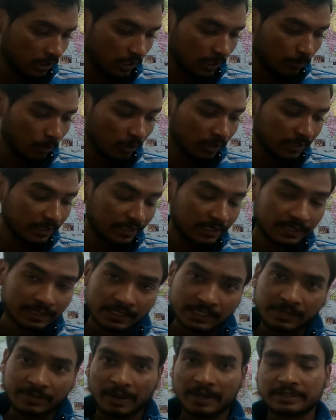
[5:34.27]
এবং
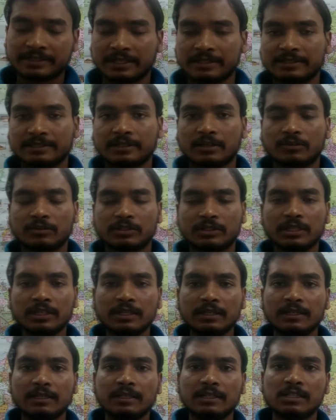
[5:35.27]
ইংলিশ ভার্সান যেটা হচ্ছে
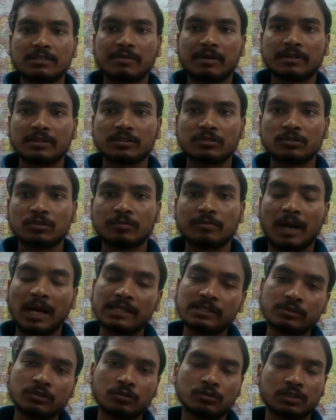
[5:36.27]
ইংলিশ ভার্সান হচ্ছে
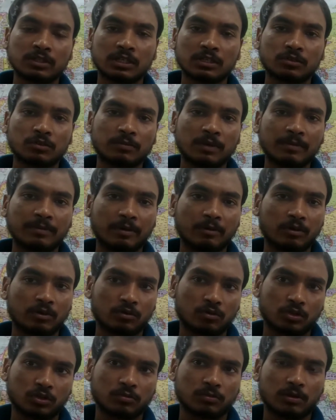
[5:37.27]
মাজিদ হুসেনের তোমরা ব্যবহার
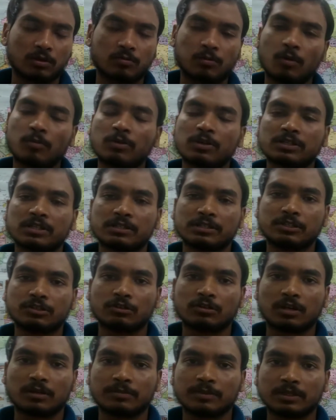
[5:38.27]
করতে পারো পপুলেশন
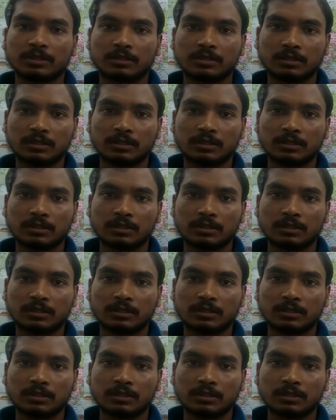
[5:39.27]
জিওগ্রাফি